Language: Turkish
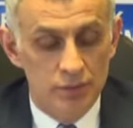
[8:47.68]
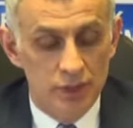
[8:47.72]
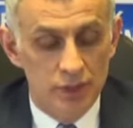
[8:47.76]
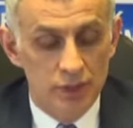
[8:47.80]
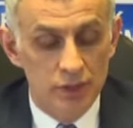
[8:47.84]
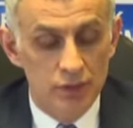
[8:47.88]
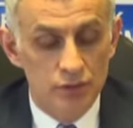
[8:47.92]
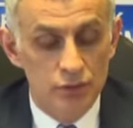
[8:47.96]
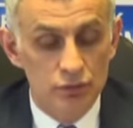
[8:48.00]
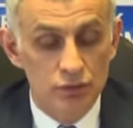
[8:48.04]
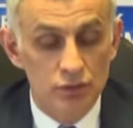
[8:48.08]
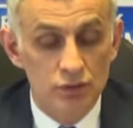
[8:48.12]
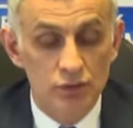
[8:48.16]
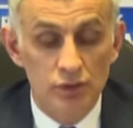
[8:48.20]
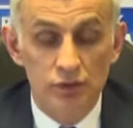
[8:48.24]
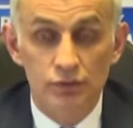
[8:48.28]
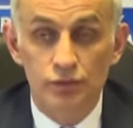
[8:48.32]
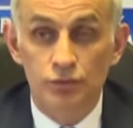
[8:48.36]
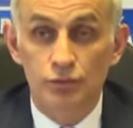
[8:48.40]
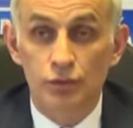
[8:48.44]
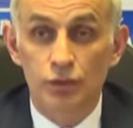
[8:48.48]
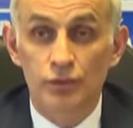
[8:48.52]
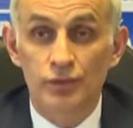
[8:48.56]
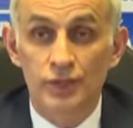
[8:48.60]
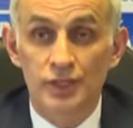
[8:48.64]
belki Türkiye
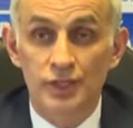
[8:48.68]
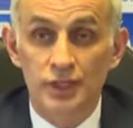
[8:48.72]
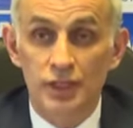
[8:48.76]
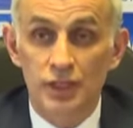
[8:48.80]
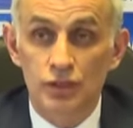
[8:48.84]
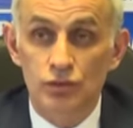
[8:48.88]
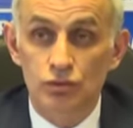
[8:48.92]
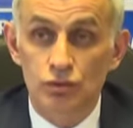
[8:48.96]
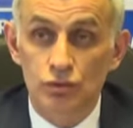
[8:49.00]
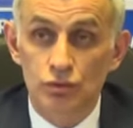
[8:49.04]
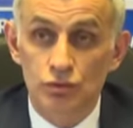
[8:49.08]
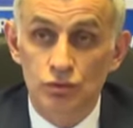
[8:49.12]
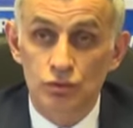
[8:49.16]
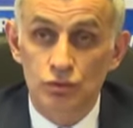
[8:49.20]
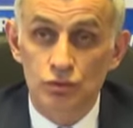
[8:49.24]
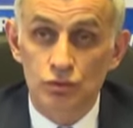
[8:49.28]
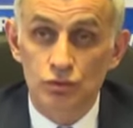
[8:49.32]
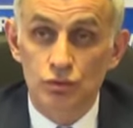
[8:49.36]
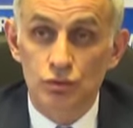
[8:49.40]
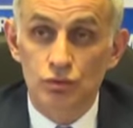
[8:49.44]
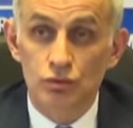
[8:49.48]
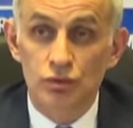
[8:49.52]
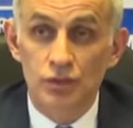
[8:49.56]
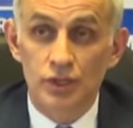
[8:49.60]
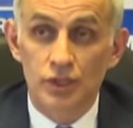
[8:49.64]
Futbol Federasyonu'nun
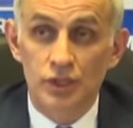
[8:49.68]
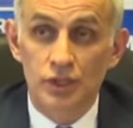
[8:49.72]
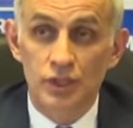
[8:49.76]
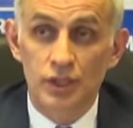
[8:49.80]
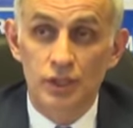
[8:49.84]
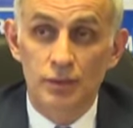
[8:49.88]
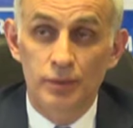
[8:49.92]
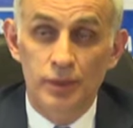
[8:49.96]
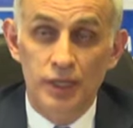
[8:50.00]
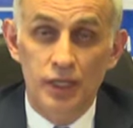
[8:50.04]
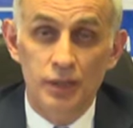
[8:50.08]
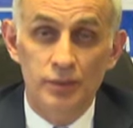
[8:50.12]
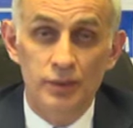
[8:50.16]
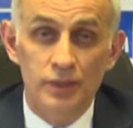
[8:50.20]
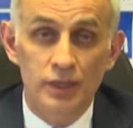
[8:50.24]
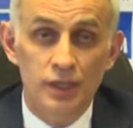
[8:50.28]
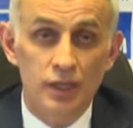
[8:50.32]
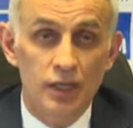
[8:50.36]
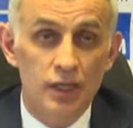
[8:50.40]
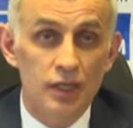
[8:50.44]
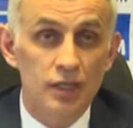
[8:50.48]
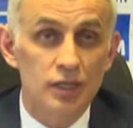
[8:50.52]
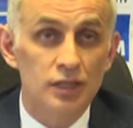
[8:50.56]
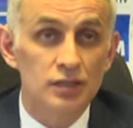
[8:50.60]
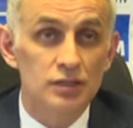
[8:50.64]
kurullarıyla beraber
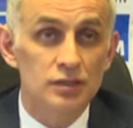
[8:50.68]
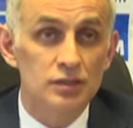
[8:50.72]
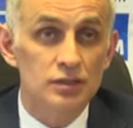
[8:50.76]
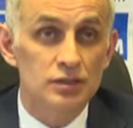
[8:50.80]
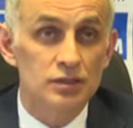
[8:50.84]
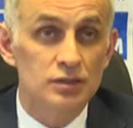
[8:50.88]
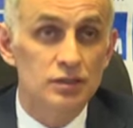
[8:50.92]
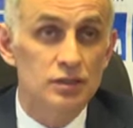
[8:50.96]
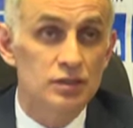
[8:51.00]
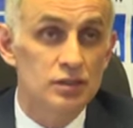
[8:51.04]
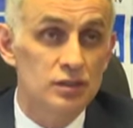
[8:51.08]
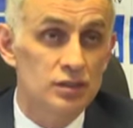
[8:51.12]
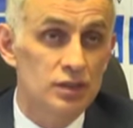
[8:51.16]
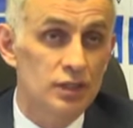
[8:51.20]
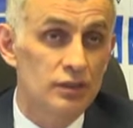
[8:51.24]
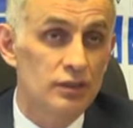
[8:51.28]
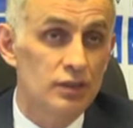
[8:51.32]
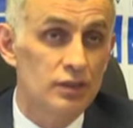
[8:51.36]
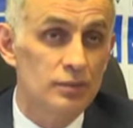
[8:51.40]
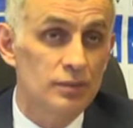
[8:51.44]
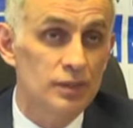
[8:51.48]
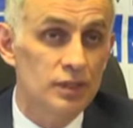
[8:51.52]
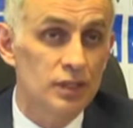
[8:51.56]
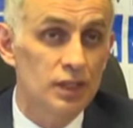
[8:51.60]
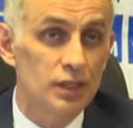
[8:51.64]
ayarladığınız size ceza
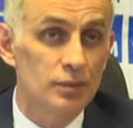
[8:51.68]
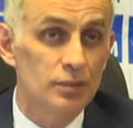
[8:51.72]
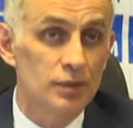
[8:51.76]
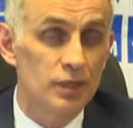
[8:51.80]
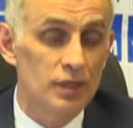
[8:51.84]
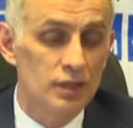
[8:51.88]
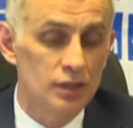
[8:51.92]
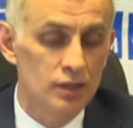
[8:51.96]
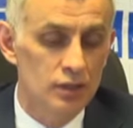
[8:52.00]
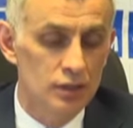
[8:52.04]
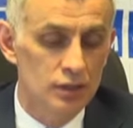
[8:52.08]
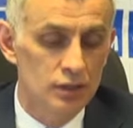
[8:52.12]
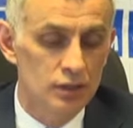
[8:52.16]
vermedi ama